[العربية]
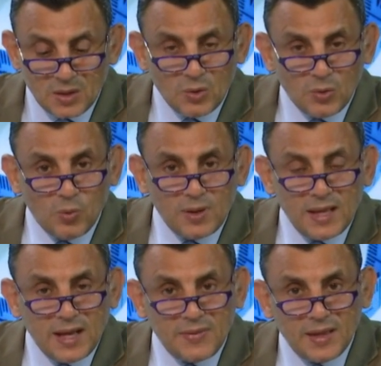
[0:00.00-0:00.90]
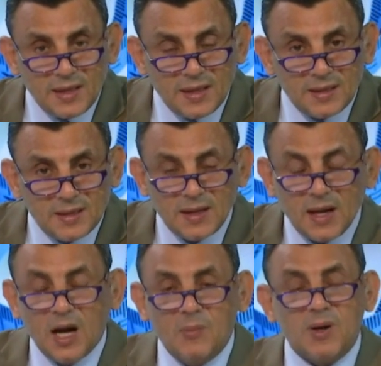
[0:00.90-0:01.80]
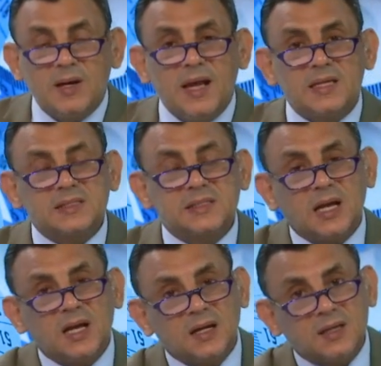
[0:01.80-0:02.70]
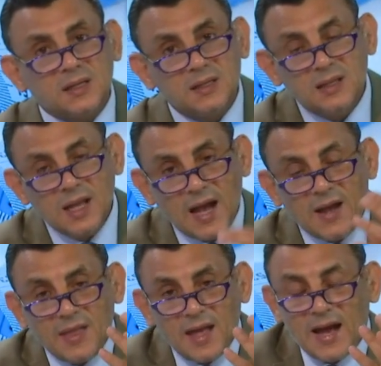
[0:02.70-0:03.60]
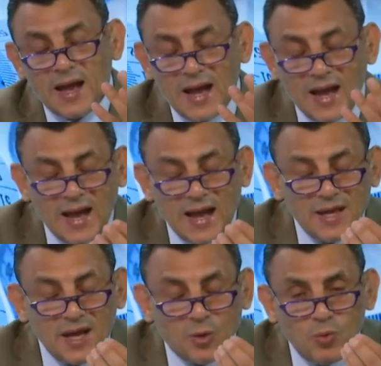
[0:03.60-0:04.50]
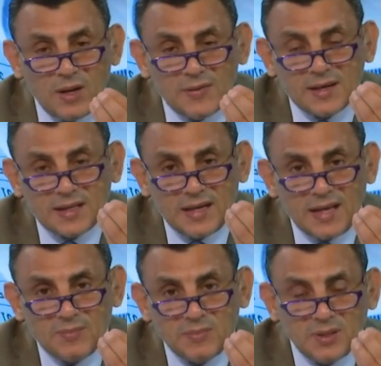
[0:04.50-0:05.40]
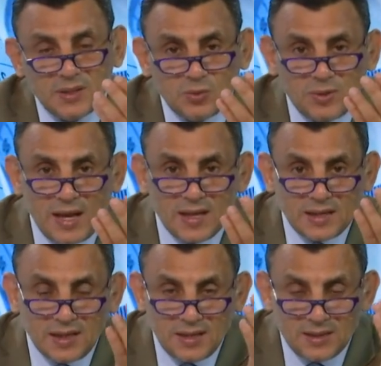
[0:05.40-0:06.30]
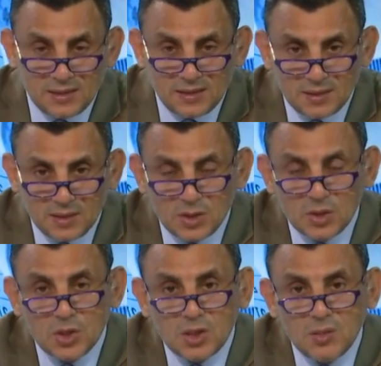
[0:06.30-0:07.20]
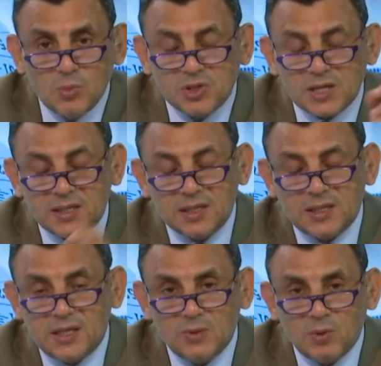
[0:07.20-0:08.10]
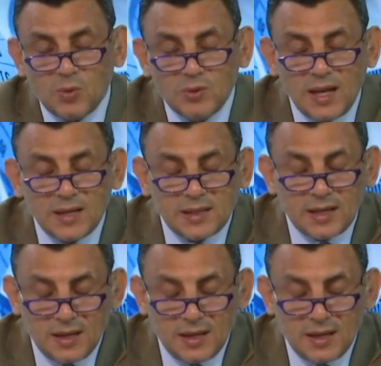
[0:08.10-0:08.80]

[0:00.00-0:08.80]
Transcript: ولهذا امر لا يستحق هذا انا اقول هذا الكلام لاولئك المشككين واولئك